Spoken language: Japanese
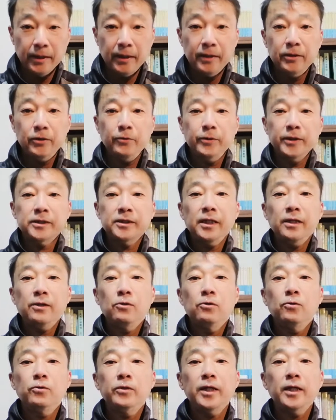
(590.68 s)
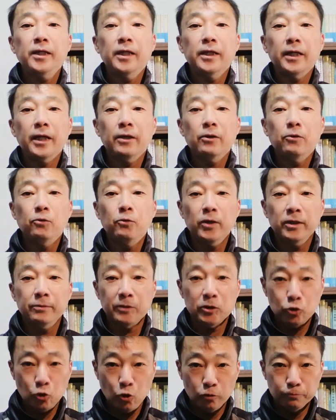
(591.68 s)
今日はですね、方言例で終わり
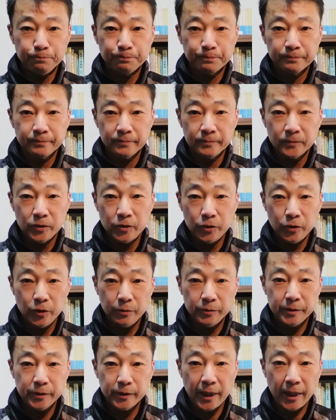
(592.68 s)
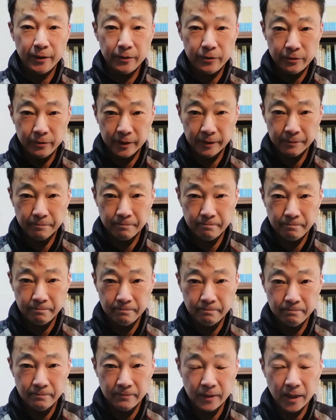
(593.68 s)
ましょう。中国研究員
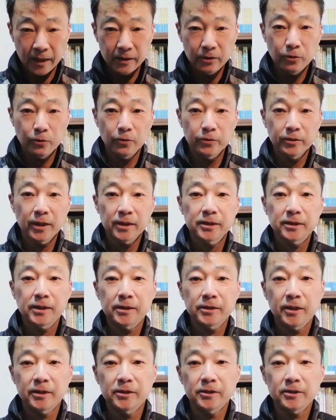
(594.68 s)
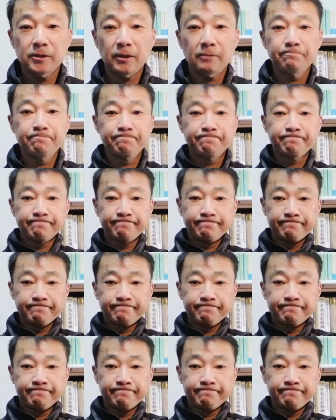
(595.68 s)
代表、成沢誠でした。